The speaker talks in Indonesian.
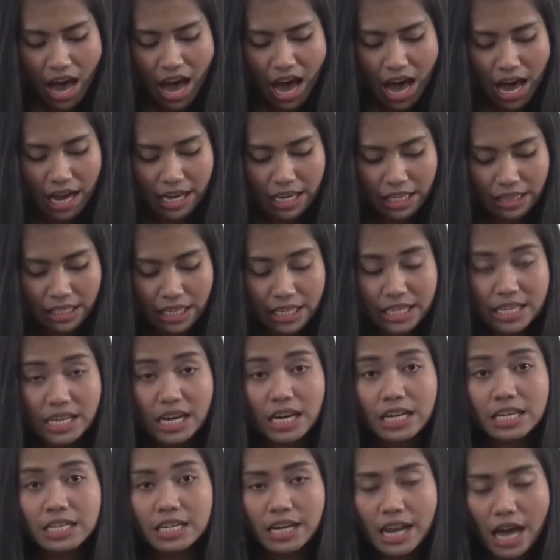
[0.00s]
Ayat ini
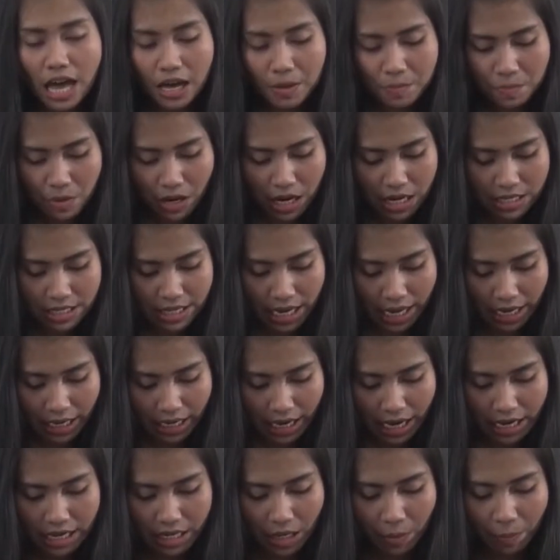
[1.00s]
hendak
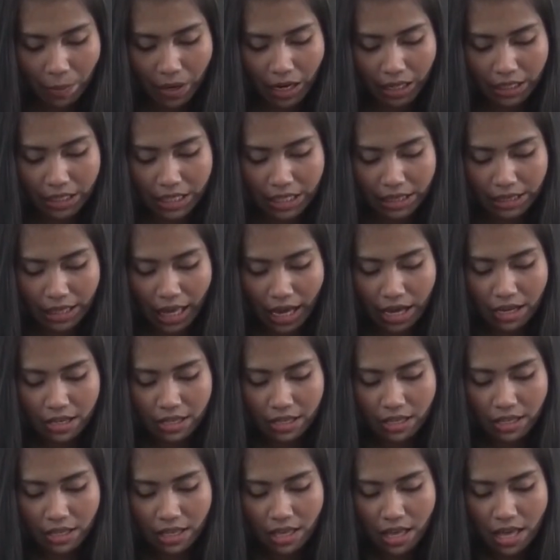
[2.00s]
mengajarkan kepada kita
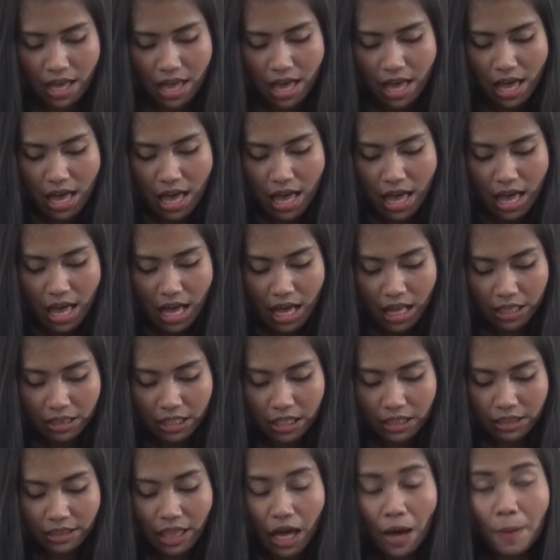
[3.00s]

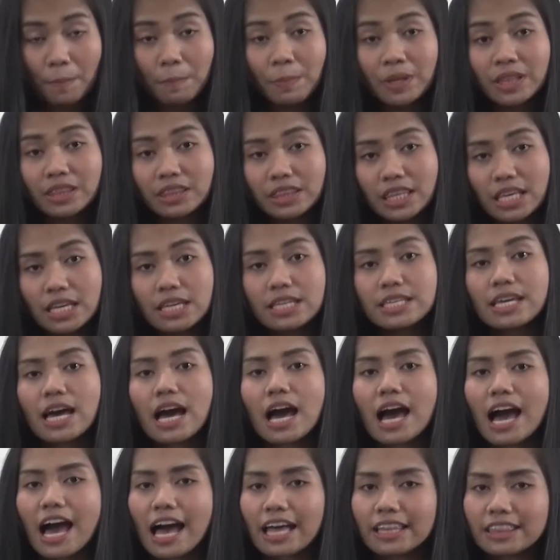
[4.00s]
tentang
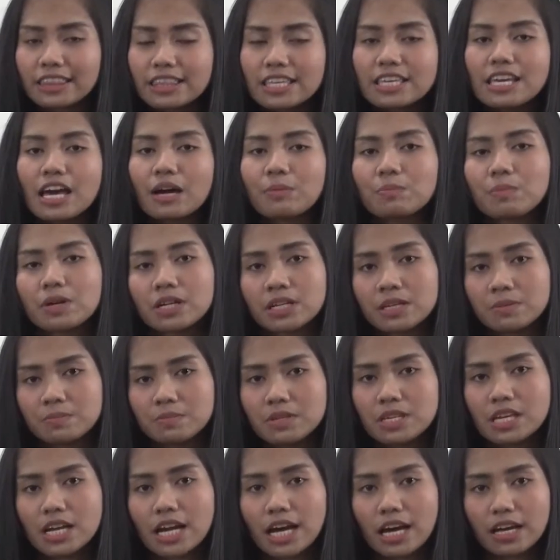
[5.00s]
pentingnya hati yang
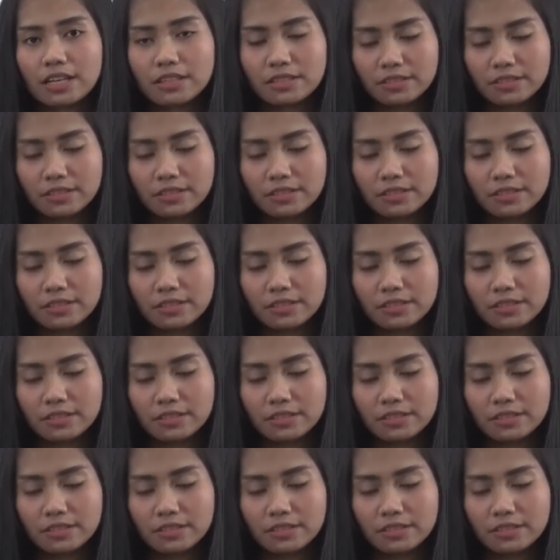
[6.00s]
bergembira.